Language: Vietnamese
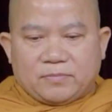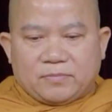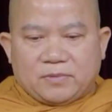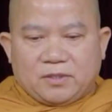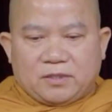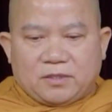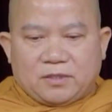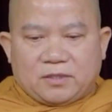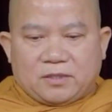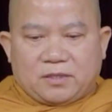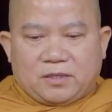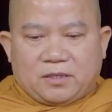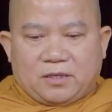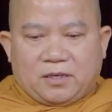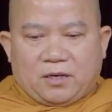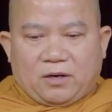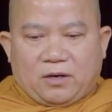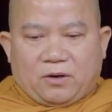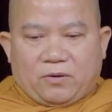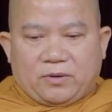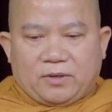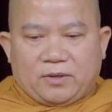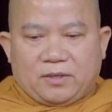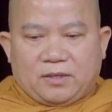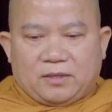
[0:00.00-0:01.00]
được
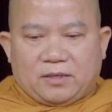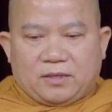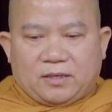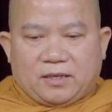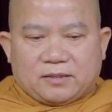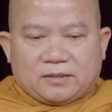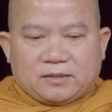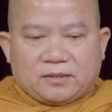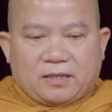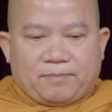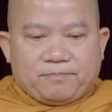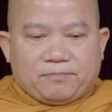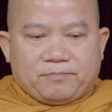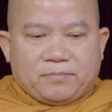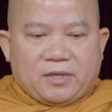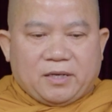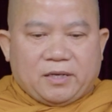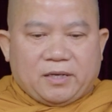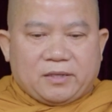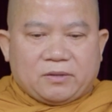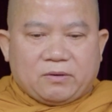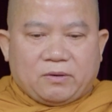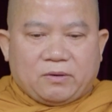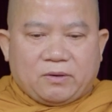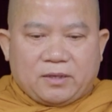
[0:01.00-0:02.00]
gọi là tâm
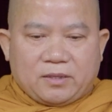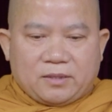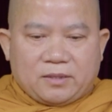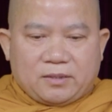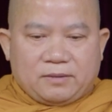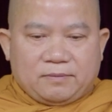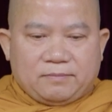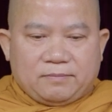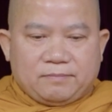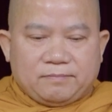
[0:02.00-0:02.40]
giải thoát